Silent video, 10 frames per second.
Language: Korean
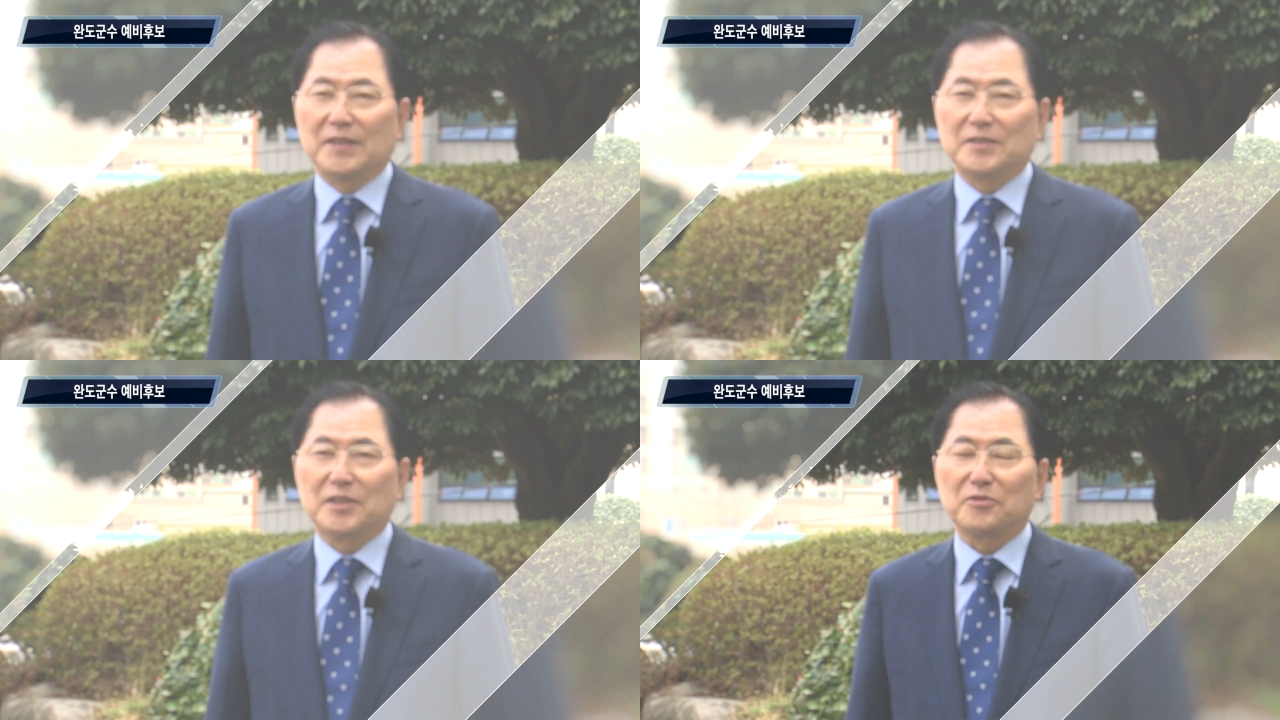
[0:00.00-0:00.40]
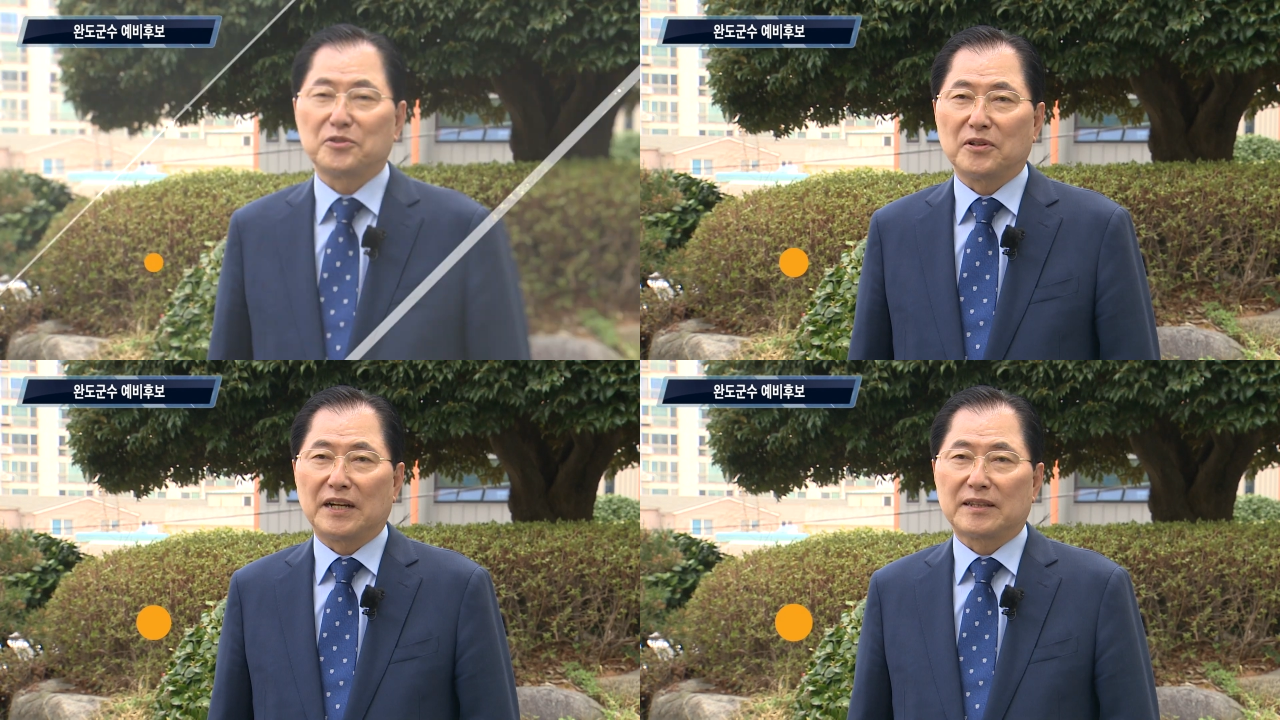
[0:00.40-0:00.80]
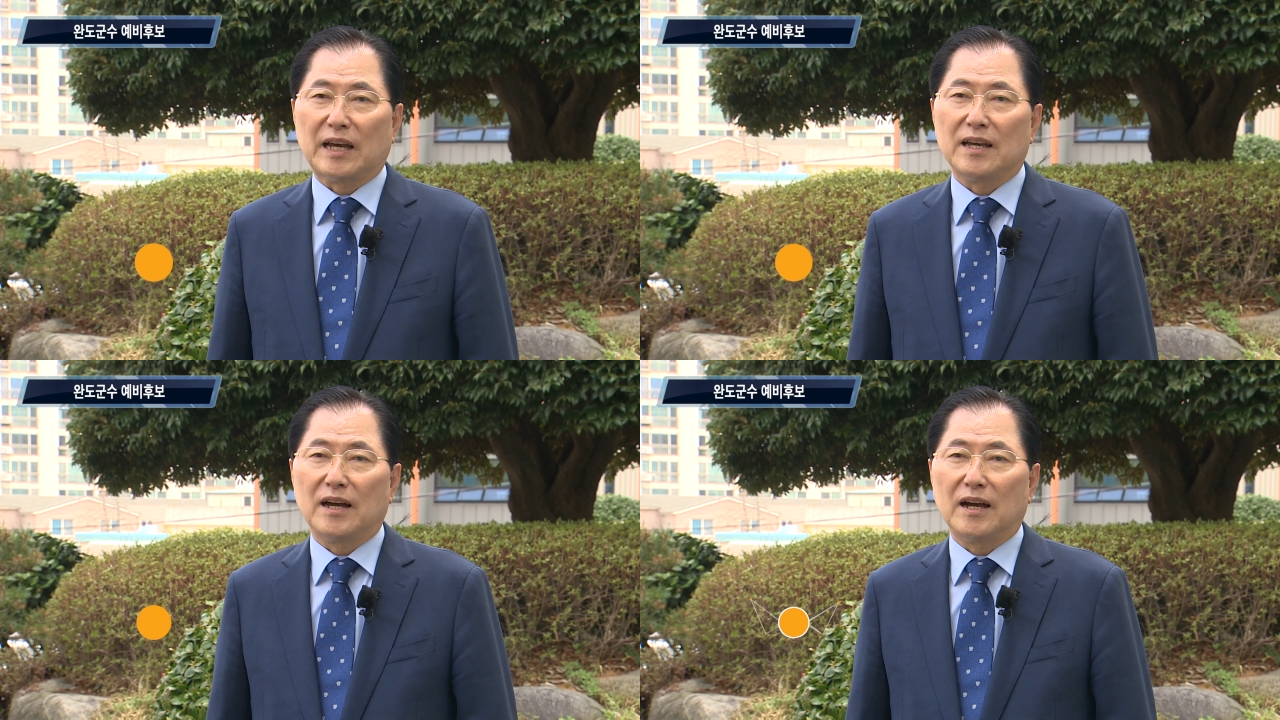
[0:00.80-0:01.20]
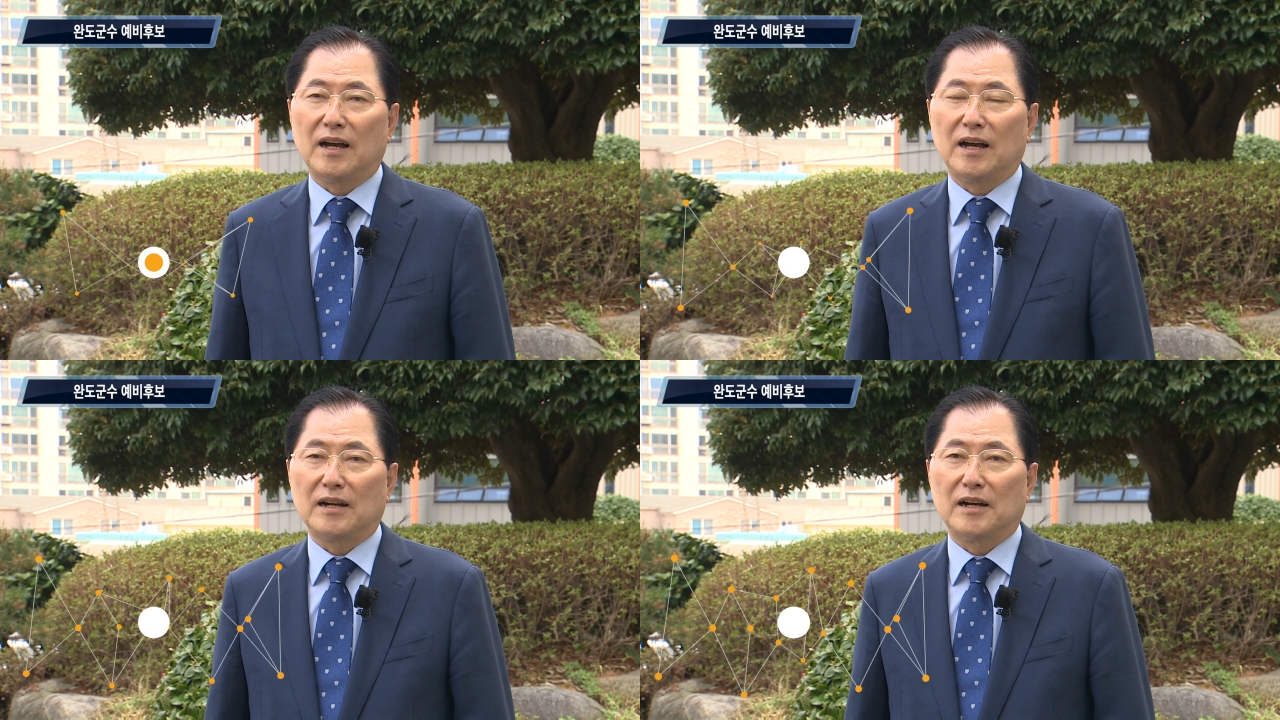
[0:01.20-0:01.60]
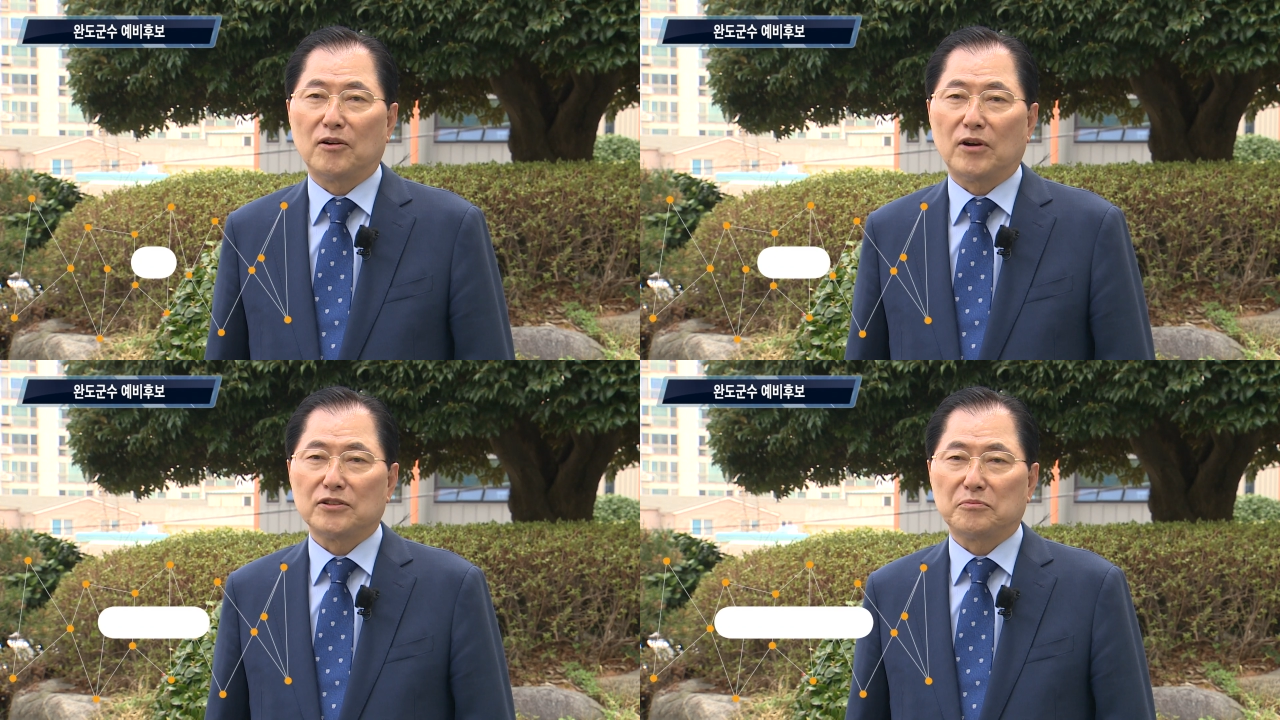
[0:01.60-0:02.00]
저는 그동안에
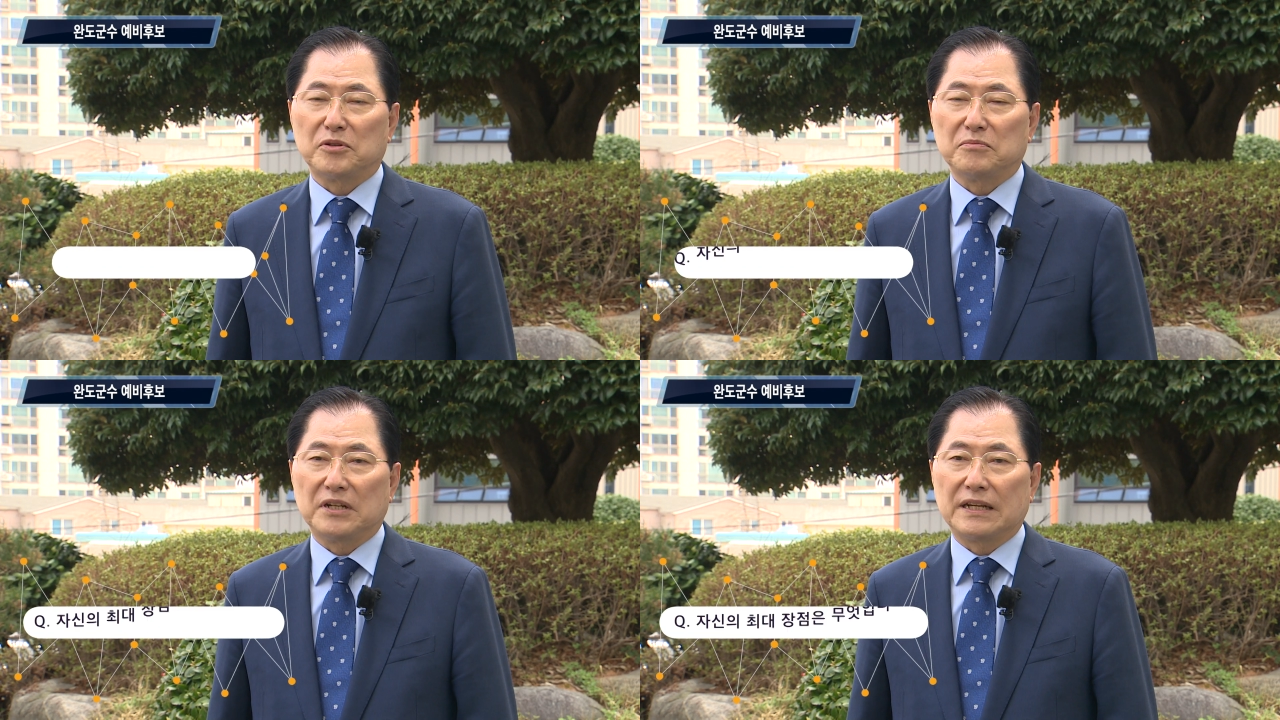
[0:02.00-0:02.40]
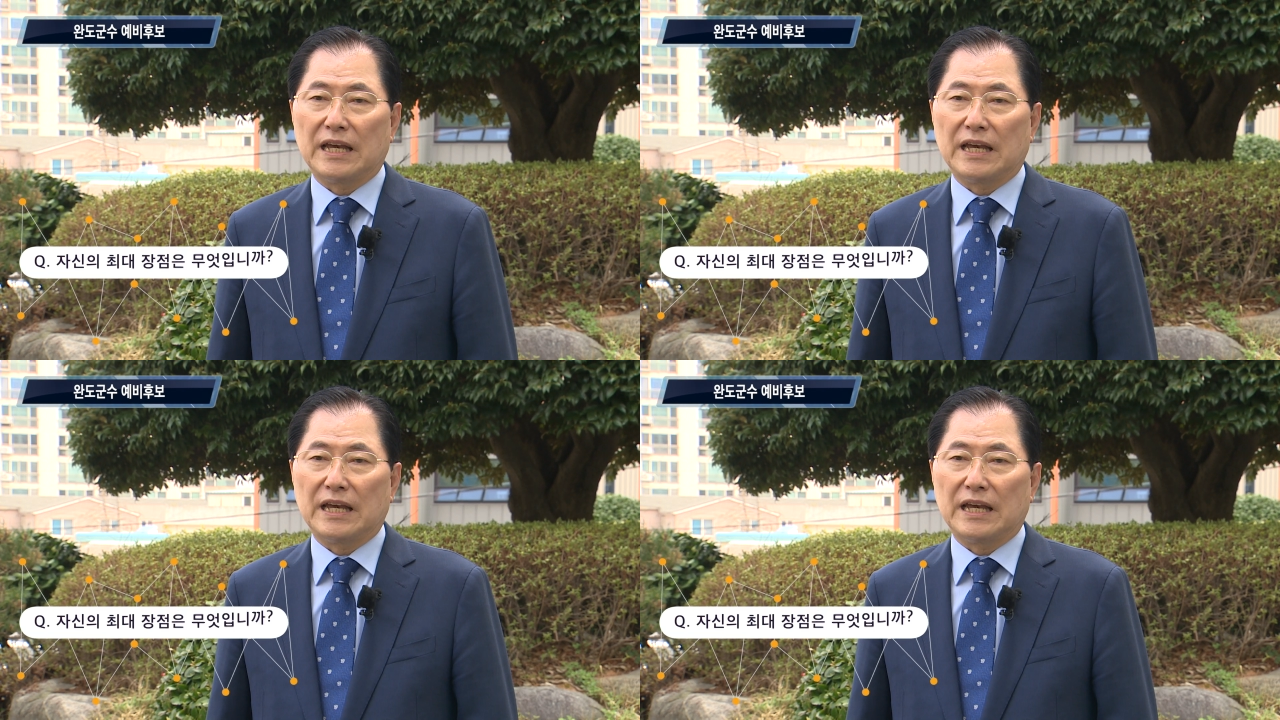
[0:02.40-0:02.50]
다양하고 아주 풍부한